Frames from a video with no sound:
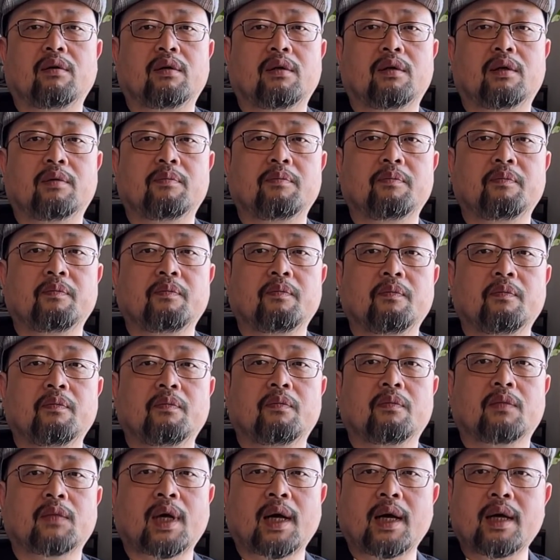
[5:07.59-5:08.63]
格，
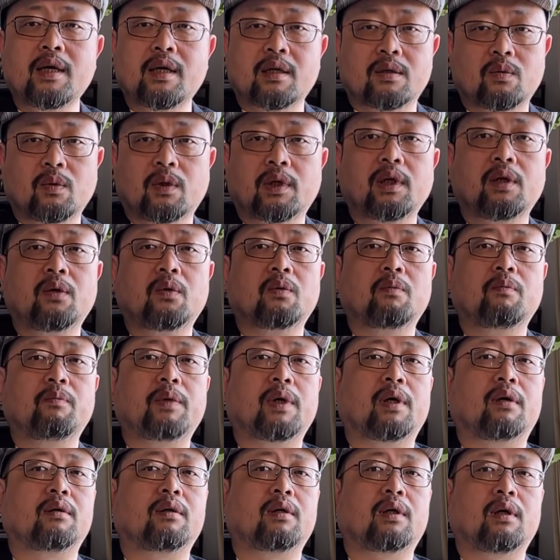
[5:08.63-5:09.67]
他也做这种
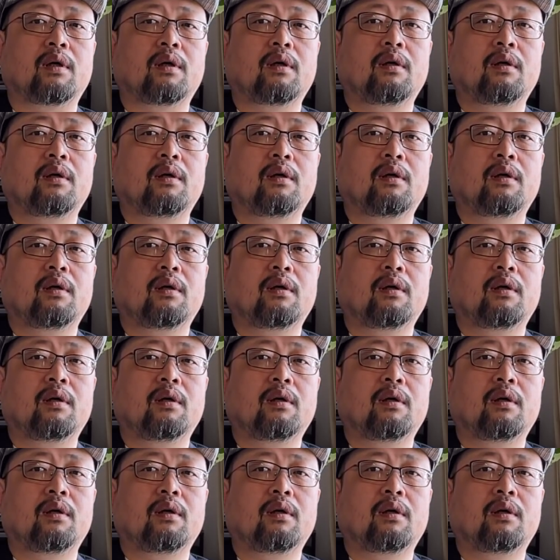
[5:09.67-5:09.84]
表格。